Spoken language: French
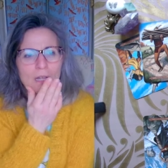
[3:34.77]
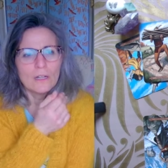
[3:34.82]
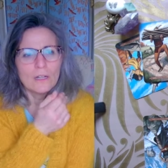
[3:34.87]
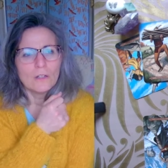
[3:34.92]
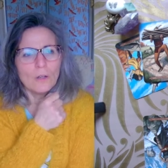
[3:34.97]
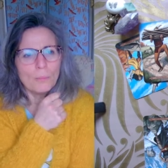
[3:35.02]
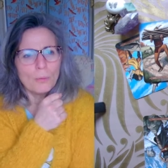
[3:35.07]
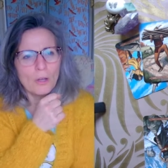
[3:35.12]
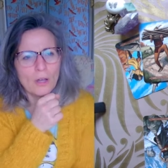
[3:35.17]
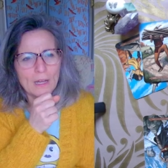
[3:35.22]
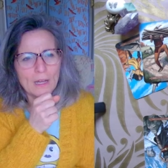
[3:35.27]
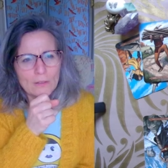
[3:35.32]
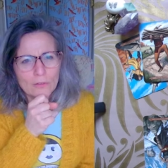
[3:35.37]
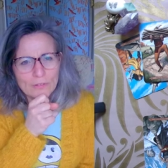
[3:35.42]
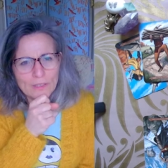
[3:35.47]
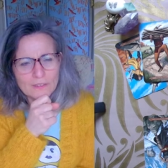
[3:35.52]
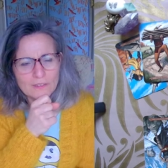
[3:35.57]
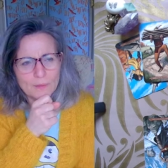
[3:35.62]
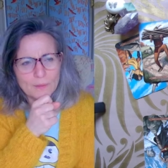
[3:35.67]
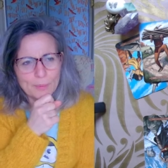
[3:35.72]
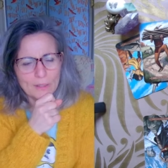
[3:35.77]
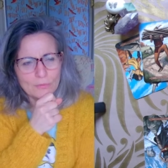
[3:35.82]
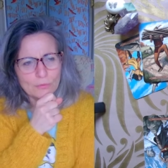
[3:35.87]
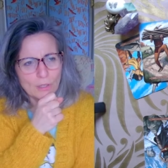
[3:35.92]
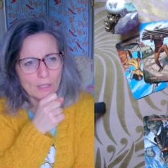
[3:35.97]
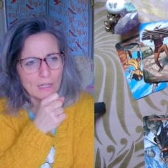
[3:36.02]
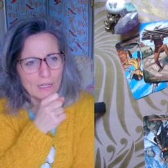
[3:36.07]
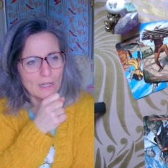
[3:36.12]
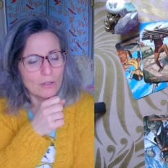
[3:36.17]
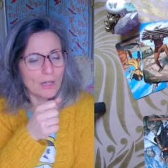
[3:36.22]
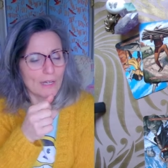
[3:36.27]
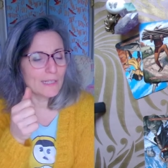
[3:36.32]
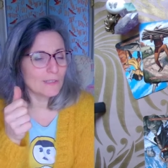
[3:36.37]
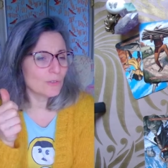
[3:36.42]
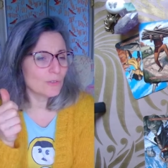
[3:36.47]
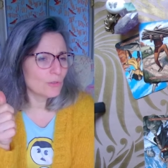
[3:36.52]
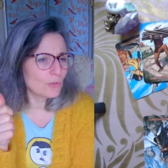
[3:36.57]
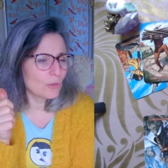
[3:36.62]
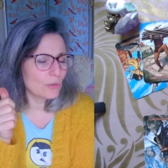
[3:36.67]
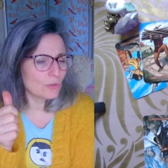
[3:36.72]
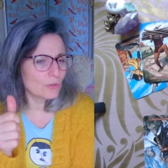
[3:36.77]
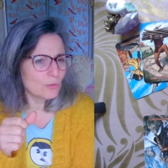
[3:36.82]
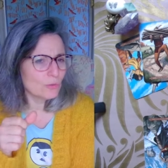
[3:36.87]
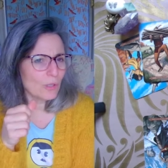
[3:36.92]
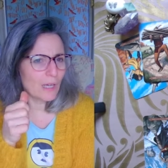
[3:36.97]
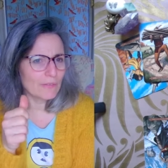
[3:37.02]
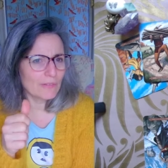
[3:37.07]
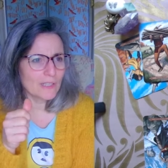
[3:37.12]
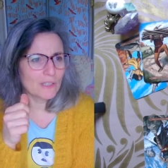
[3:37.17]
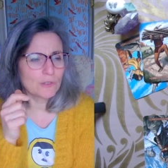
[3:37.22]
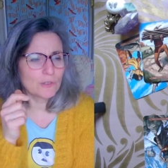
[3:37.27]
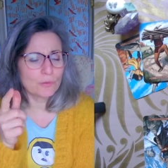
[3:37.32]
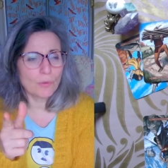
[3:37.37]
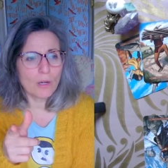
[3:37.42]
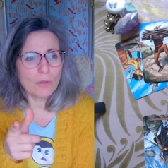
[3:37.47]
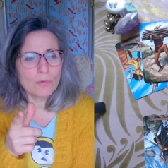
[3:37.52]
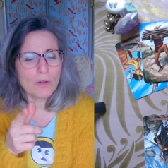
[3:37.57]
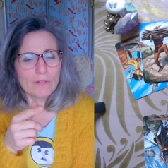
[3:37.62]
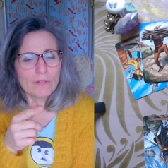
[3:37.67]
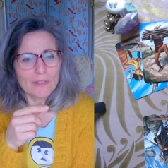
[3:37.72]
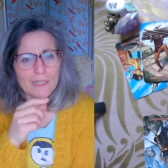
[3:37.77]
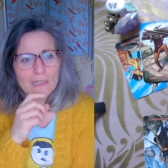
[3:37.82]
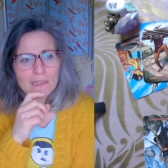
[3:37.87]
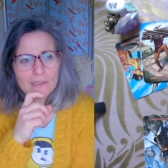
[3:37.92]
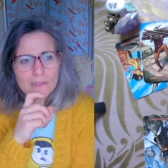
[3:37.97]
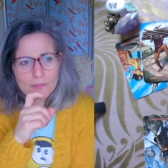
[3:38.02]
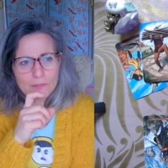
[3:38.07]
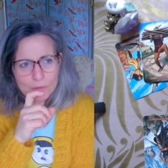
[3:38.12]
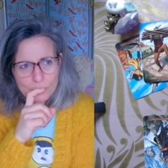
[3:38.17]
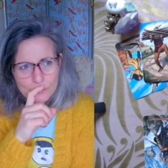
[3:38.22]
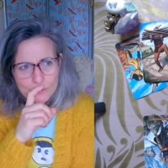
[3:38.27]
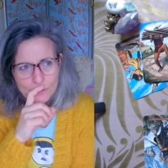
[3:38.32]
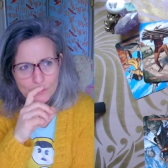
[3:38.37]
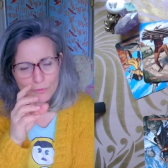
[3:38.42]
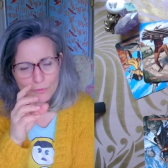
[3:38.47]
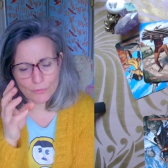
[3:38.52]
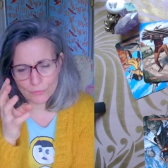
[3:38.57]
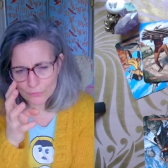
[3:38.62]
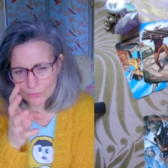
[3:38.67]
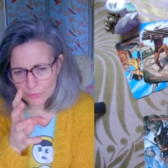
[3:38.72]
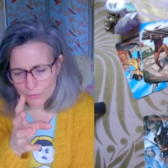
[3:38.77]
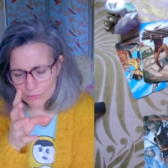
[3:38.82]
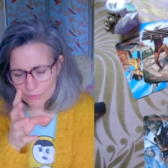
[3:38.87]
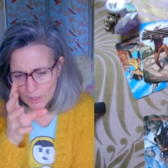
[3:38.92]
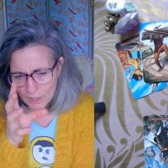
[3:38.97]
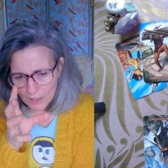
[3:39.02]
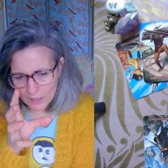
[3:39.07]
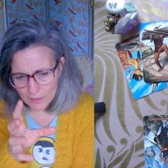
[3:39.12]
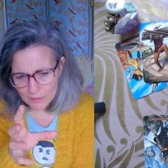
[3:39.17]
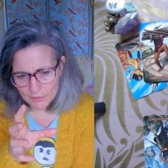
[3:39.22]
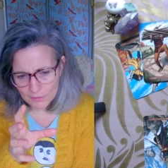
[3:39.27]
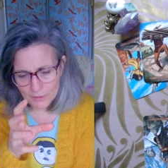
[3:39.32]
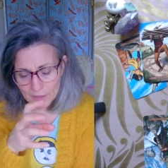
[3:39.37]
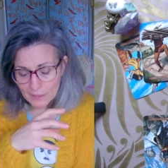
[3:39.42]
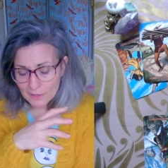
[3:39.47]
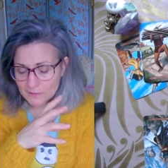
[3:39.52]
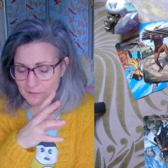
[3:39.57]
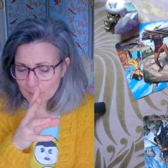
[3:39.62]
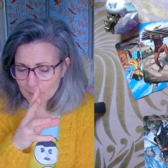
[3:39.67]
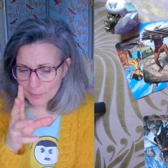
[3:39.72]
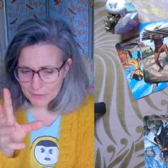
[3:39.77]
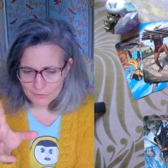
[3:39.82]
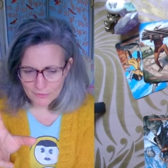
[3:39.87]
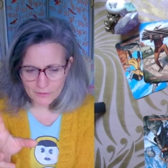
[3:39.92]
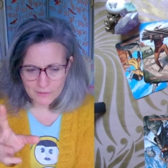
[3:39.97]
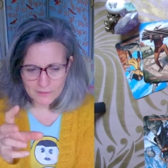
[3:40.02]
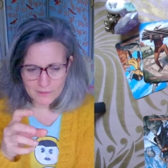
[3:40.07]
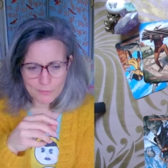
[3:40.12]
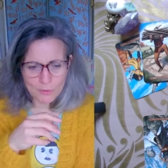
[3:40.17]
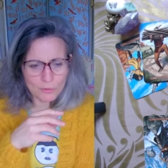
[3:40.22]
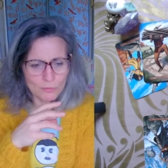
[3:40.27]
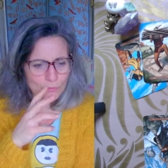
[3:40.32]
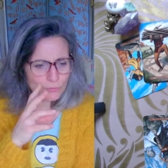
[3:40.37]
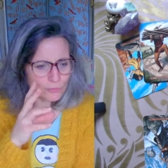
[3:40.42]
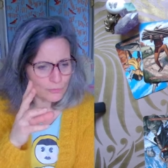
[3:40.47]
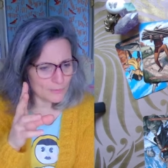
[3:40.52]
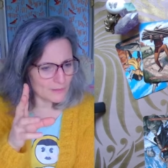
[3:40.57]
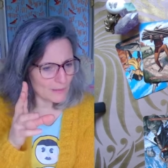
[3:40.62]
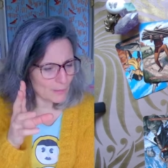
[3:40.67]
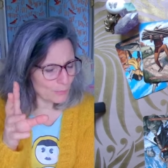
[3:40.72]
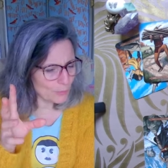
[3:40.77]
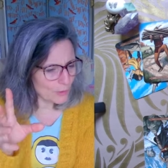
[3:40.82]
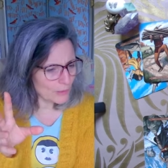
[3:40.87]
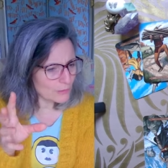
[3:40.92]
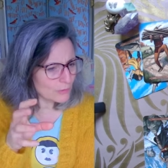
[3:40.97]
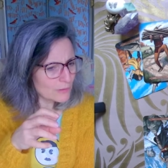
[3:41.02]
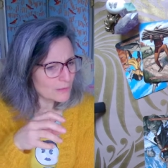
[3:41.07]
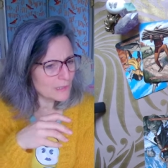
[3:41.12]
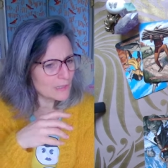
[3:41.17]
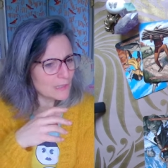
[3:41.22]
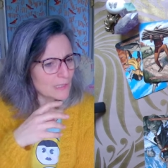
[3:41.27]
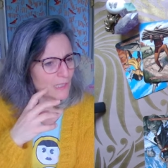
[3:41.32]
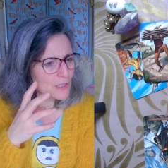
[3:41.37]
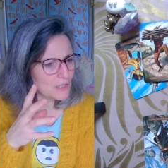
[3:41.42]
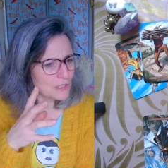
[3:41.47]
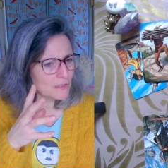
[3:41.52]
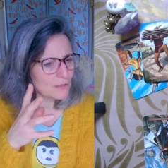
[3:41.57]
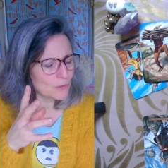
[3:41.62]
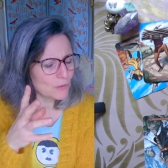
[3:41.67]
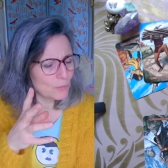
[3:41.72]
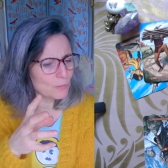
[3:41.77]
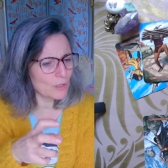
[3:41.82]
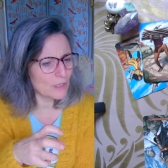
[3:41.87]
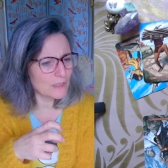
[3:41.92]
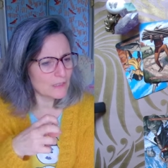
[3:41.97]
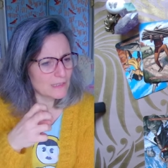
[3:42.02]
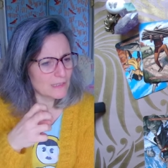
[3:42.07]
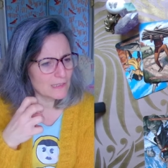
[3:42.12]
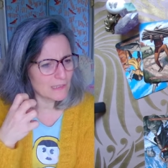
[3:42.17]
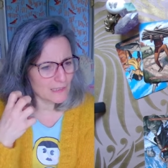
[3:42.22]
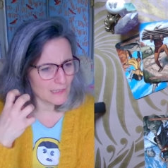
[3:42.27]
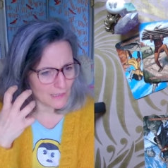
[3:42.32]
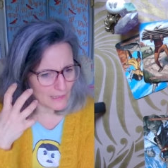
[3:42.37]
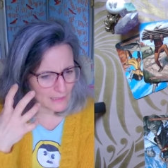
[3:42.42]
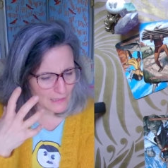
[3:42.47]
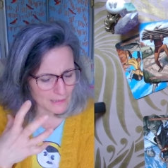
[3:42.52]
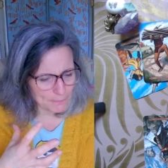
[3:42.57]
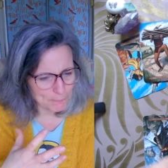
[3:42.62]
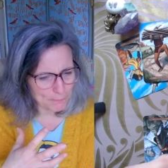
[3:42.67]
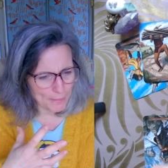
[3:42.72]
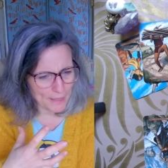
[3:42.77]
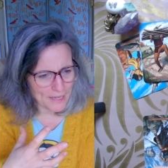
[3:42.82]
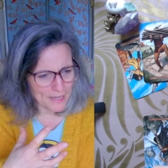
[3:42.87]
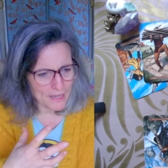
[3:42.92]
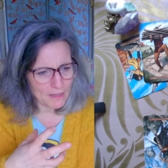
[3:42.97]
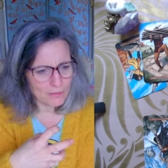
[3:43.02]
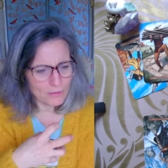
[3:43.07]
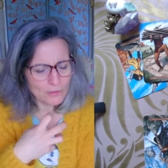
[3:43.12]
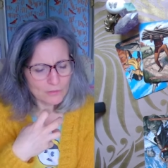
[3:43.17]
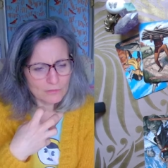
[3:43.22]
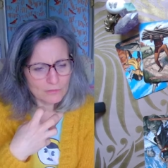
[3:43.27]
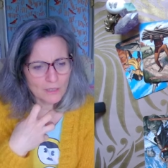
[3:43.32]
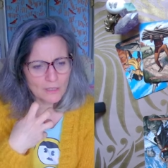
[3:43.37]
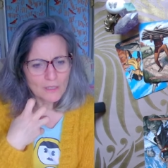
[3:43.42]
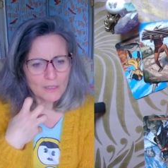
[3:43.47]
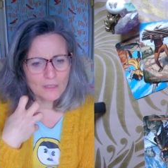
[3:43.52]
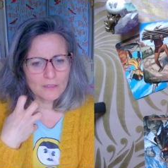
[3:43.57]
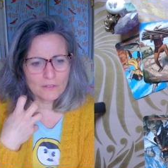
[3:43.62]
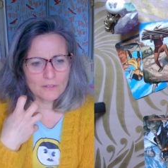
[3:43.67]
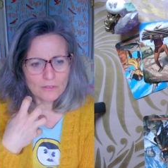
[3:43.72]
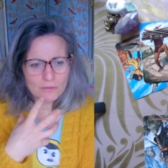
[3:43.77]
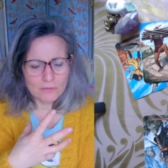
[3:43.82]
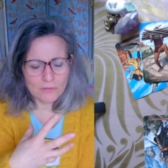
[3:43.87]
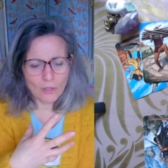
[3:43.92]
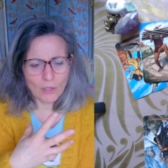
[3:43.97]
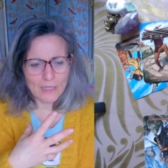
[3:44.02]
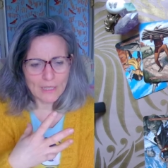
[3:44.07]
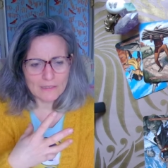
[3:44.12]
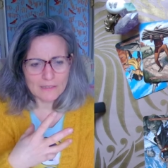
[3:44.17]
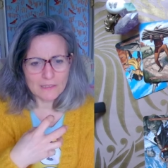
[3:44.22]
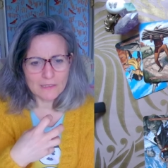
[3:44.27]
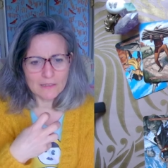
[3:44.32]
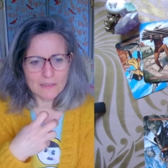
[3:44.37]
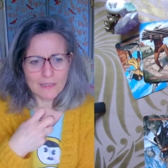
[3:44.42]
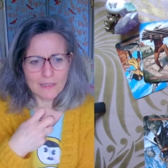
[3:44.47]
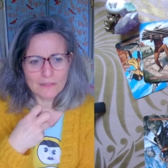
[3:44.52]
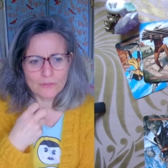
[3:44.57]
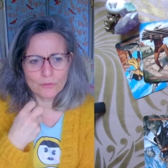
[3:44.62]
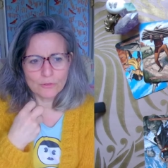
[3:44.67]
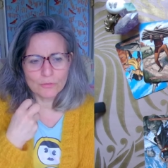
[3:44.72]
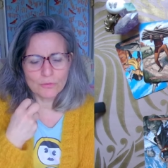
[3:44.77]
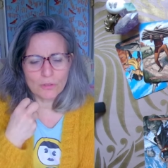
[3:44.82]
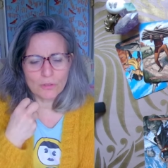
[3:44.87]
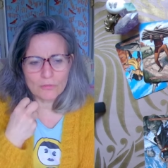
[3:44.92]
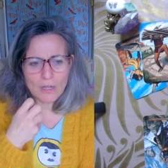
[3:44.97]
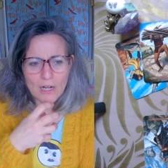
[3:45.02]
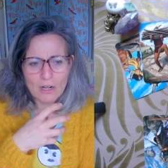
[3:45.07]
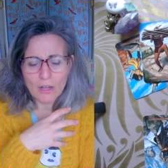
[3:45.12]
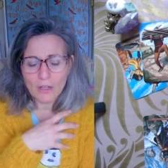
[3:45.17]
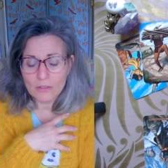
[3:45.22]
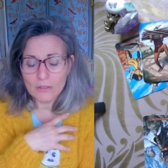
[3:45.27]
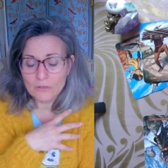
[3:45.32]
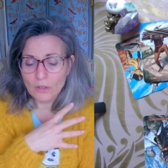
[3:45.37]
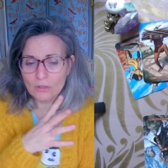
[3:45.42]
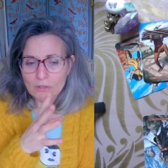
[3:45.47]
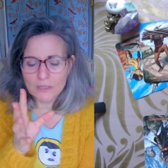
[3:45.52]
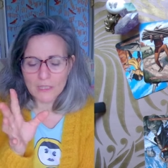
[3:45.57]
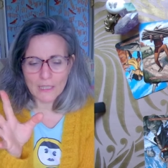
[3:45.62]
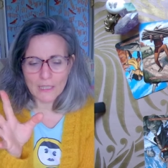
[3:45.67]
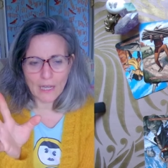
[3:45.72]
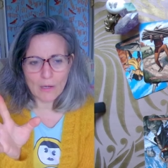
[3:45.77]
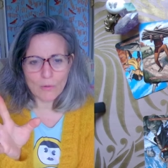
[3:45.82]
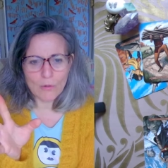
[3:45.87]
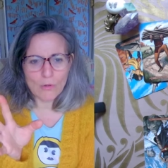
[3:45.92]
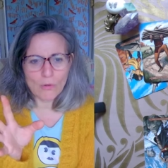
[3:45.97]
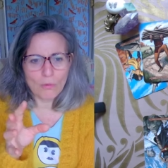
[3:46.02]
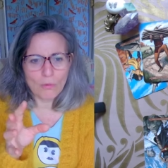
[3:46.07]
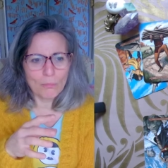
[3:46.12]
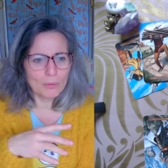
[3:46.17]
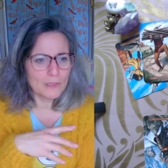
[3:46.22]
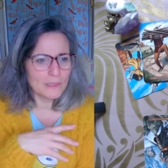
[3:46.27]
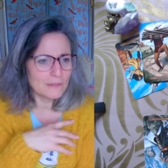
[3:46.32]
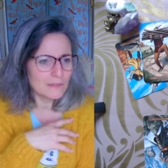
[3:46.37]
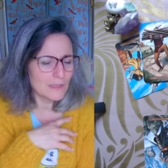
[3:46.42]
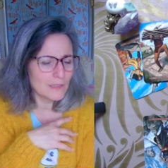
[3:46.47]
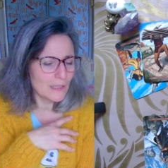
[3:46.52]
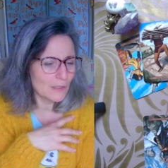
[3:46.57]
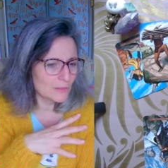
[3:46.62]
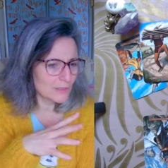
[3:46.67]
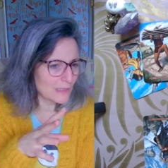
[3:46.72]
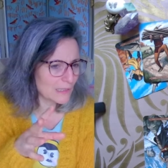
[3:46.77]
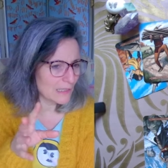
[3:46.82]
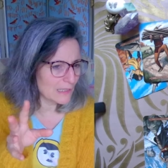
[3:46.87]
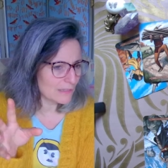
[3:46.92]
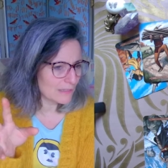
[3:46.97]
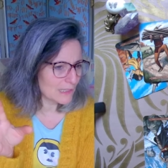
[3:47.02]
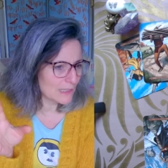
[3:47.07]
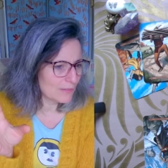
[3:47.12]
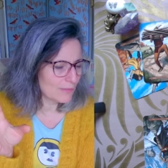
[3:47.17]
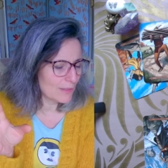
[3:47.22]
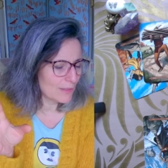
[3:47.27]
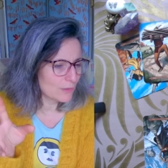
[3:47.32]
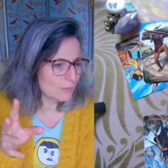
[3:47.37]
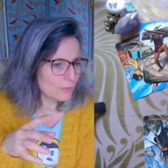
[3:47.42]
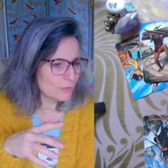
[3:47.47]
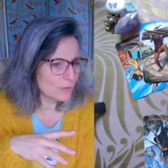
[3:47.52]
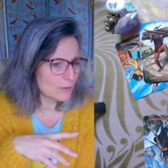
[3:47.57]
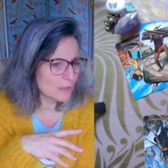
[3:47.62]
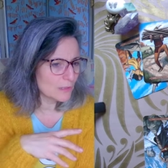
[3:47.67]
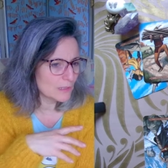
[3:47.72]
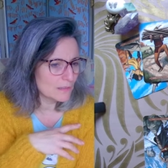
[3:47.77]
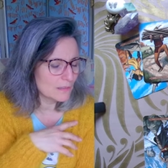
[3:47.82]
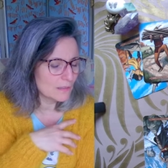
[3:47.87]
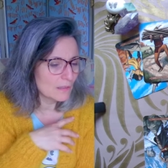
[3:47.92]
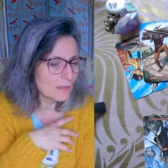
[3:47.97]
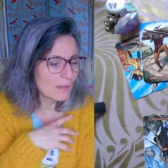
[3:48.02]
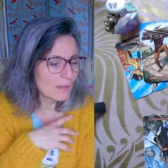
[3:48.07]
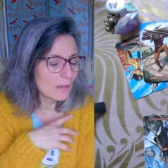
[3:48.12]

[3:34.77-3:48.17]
L'empereur à l'envers, c'est parfois alors être trop dur avec soi ou avec les autres, vouloir, c'est pas forcément vous, mais ça peut être une énergie ce mois-ci qui est hyper euh, dans la dictature ou alors dans le chaos complet, c'est-à-dire que c'est quelqu'un qui va vous donner des